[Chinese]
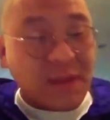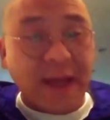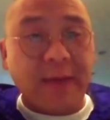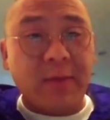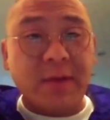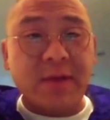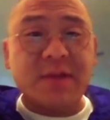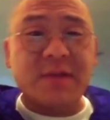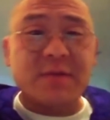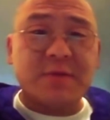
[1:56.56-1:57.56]
哎呀，我这
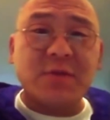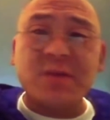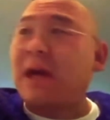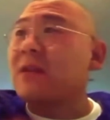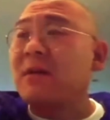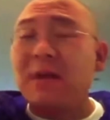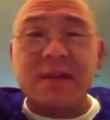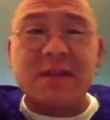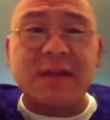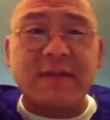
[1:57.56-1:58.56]
就又讲到了
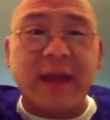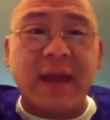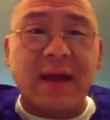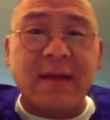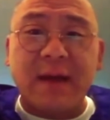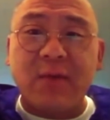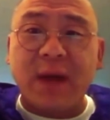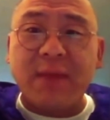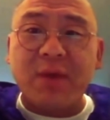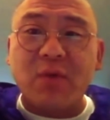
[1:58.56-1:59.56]
现在了啊！我
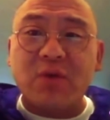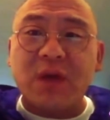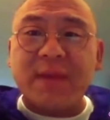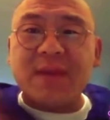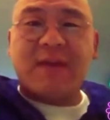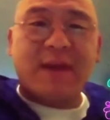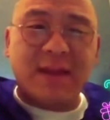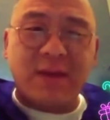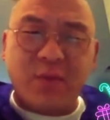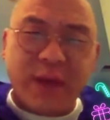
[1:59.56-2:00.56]
还没过去，还没讲完
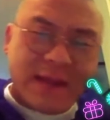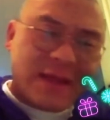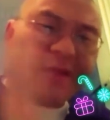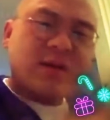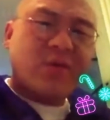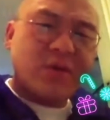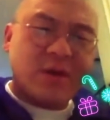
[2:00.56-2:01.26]
呢，回来接着讲过